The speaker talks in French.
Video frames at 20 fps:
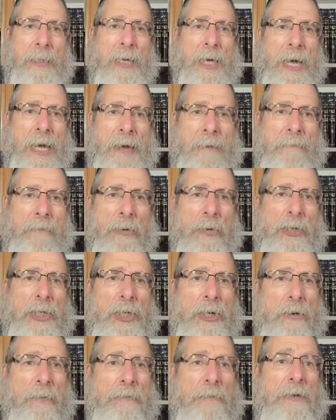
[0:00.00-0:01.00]
Avant
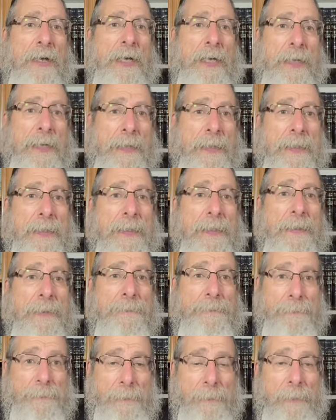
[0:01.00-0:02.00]
qu'il offrait
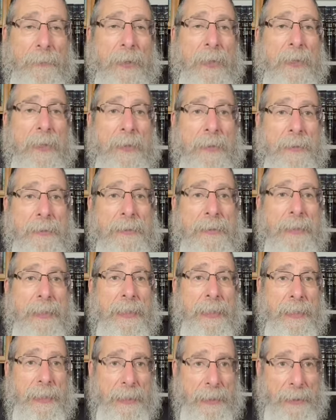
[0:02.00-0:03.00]

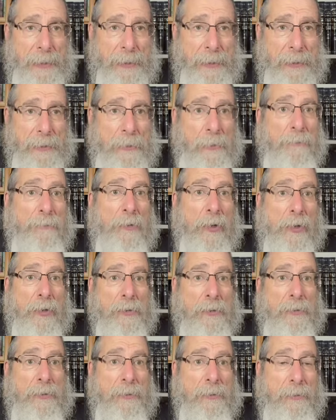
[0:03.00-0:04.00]
ses
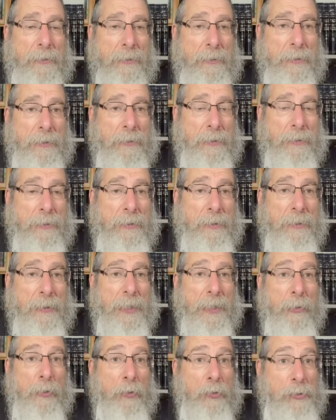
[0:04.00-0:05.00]
offrandes
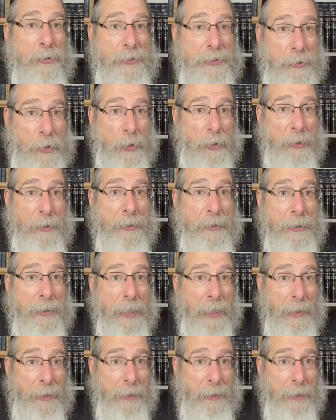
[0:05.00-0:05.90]
aux idoles qu'il